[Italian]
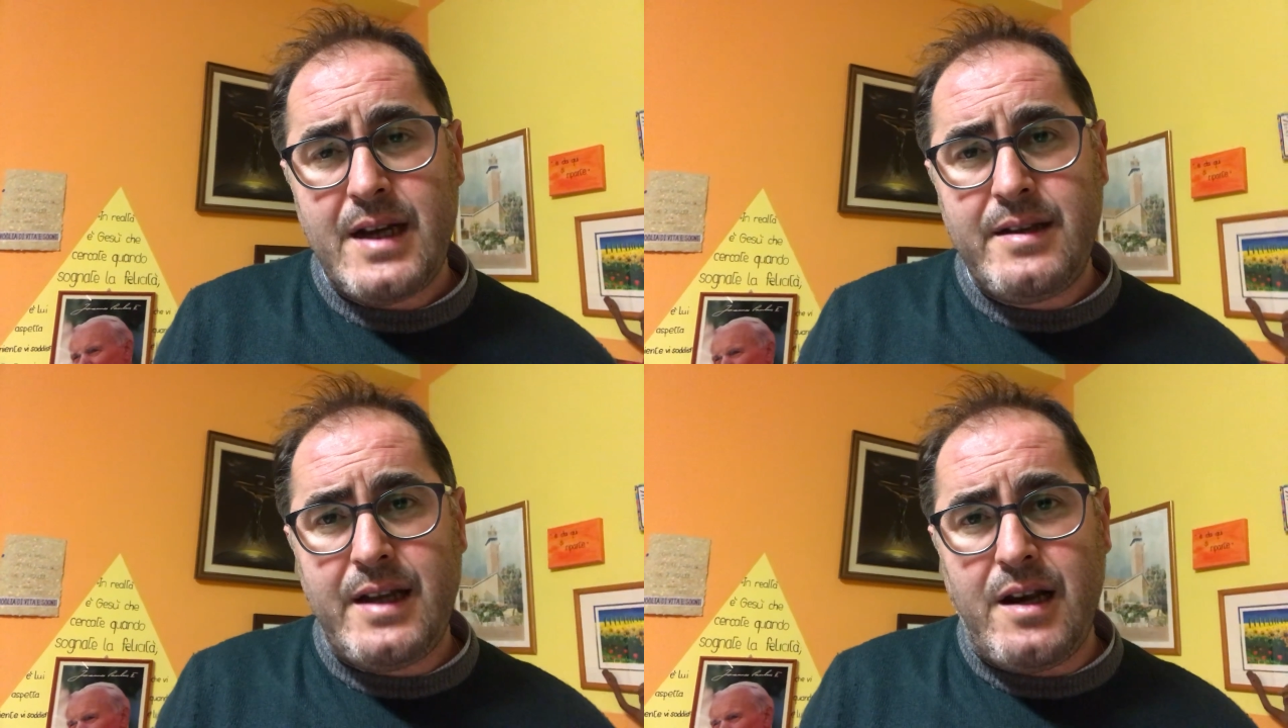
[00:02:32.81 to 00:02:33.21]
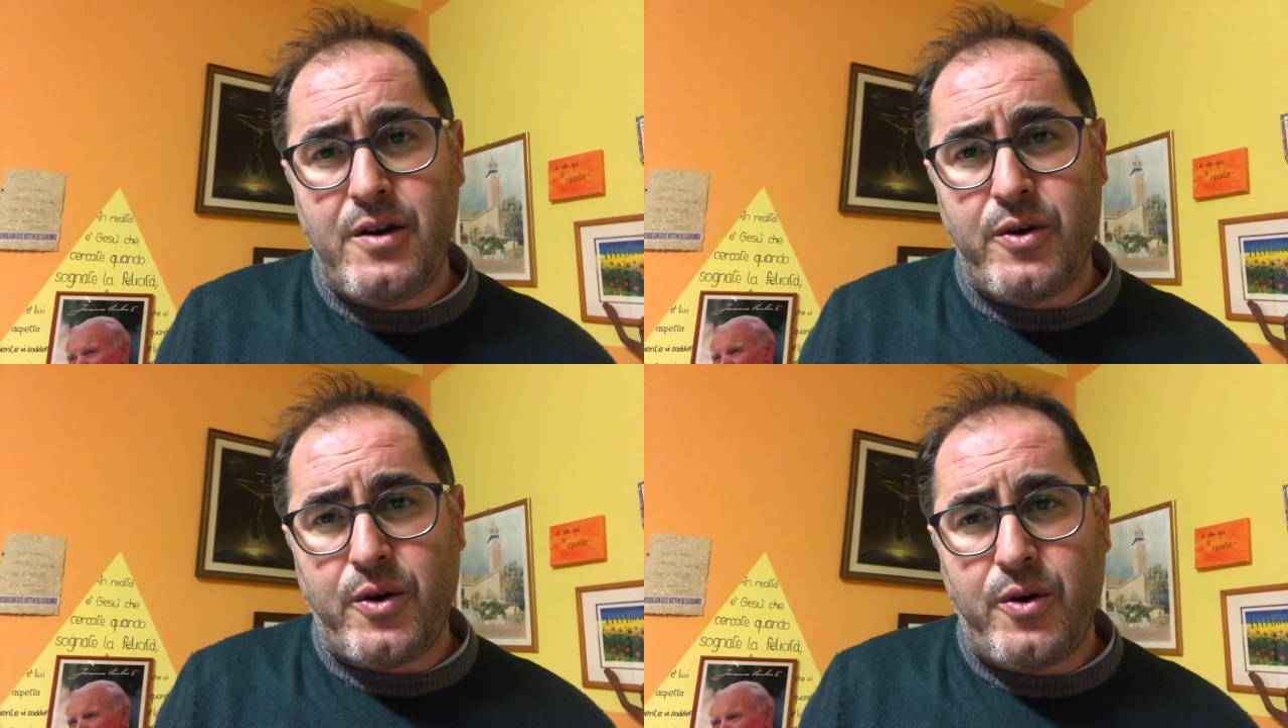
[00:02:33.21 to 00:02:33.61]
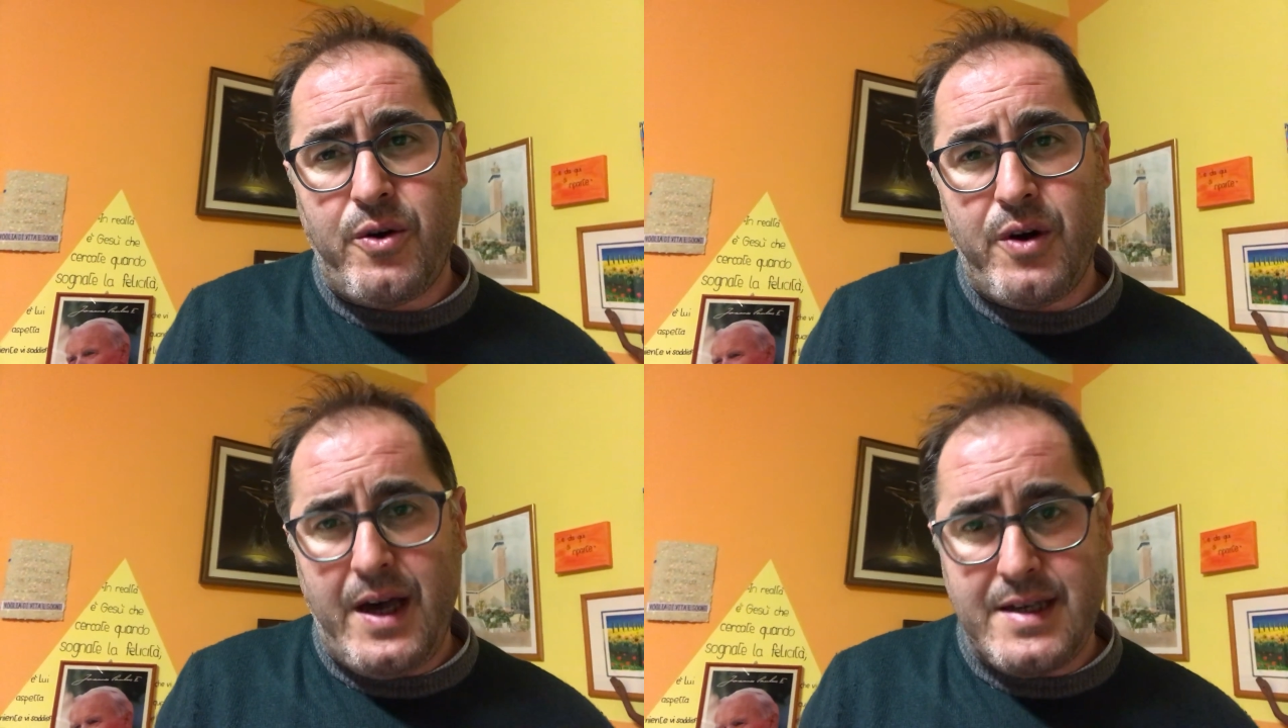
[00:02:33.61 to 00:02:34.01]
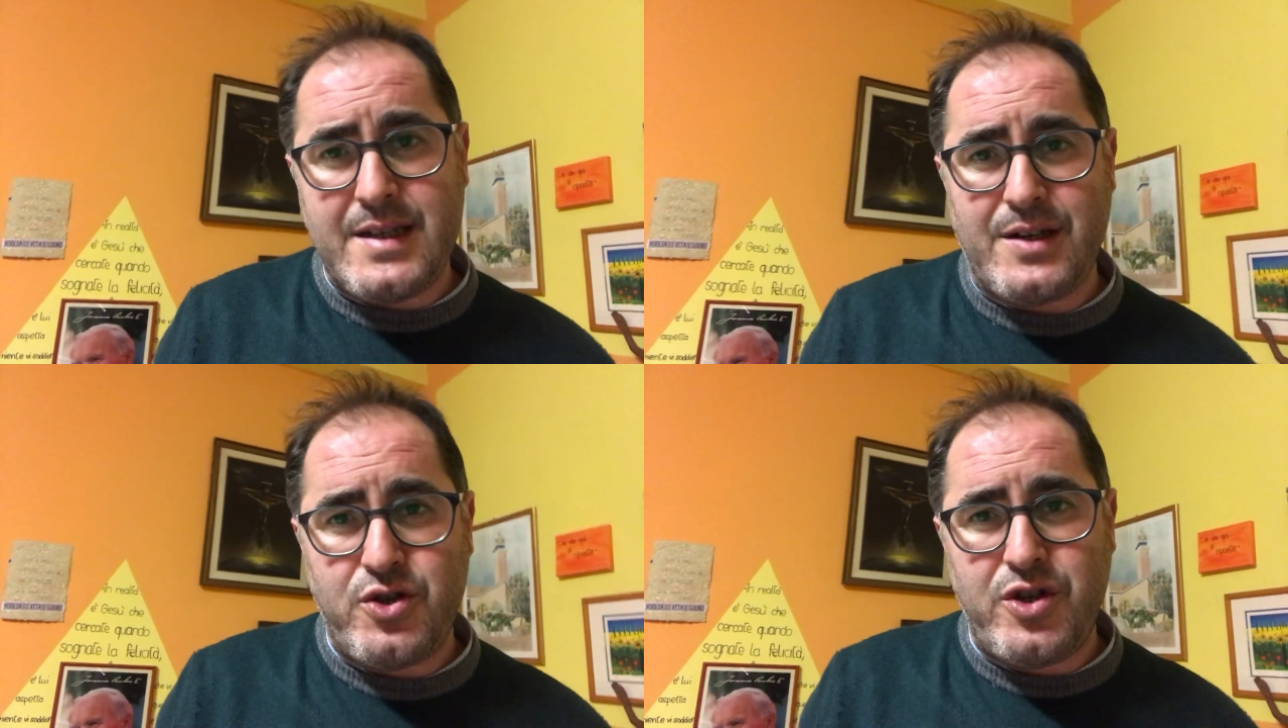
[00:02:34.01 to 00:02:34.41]
del loro
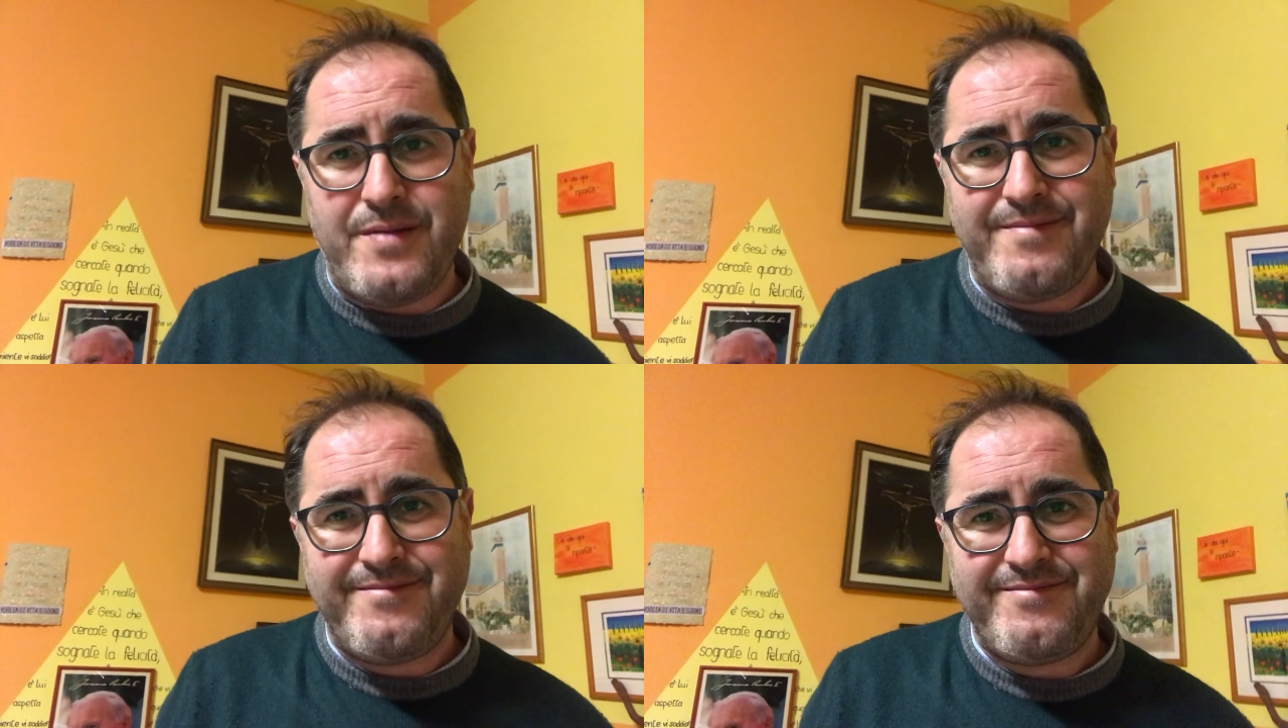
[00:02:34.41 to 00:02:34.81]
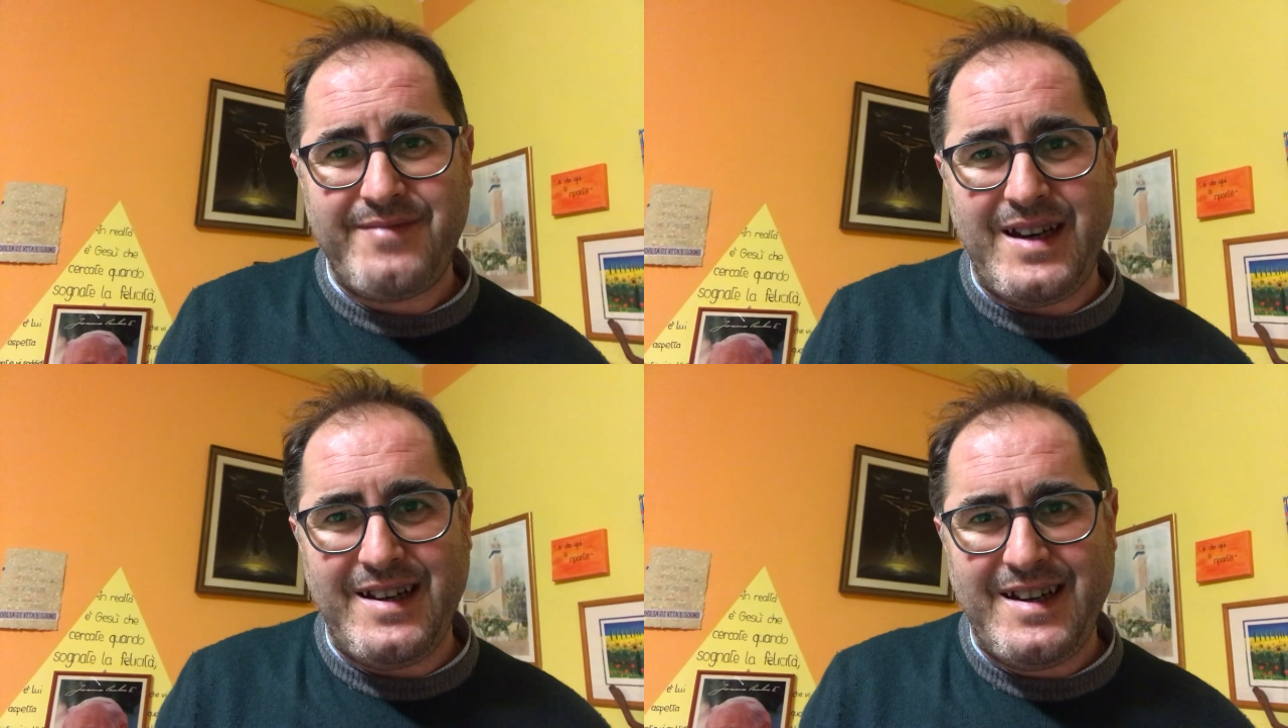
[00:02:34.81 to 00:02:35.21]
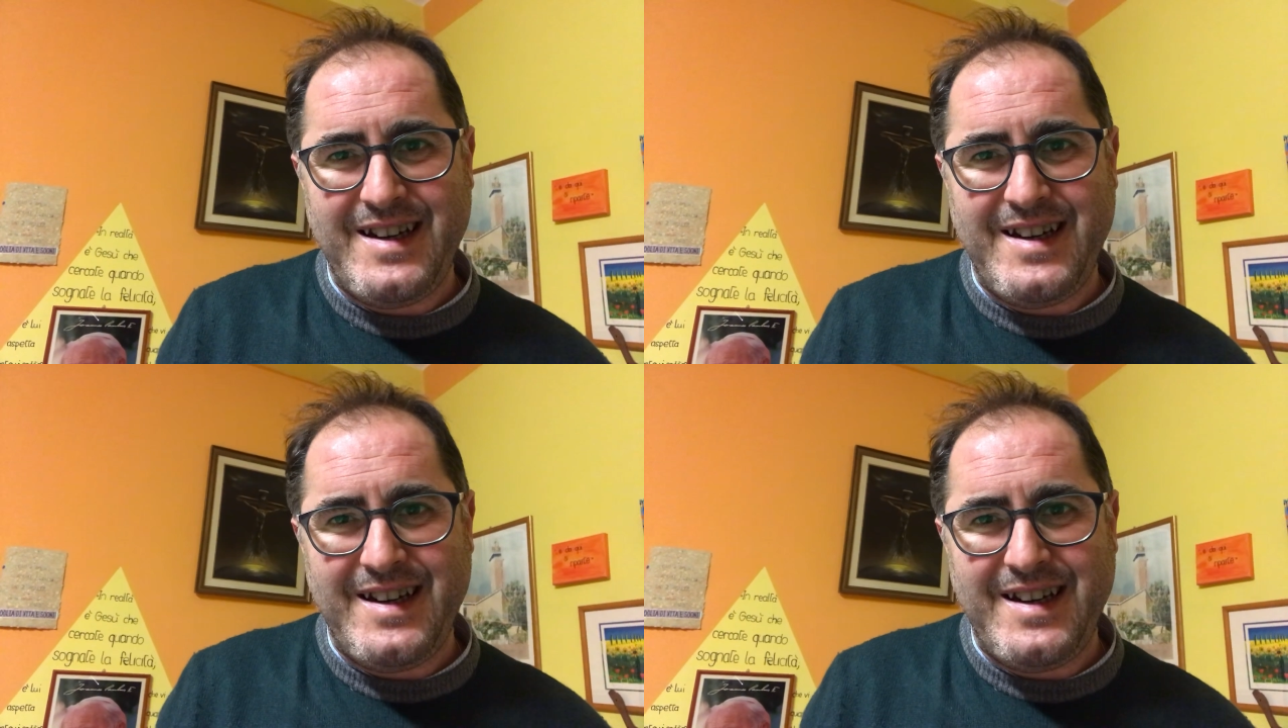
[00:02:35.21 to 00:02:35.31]
esserci, eh?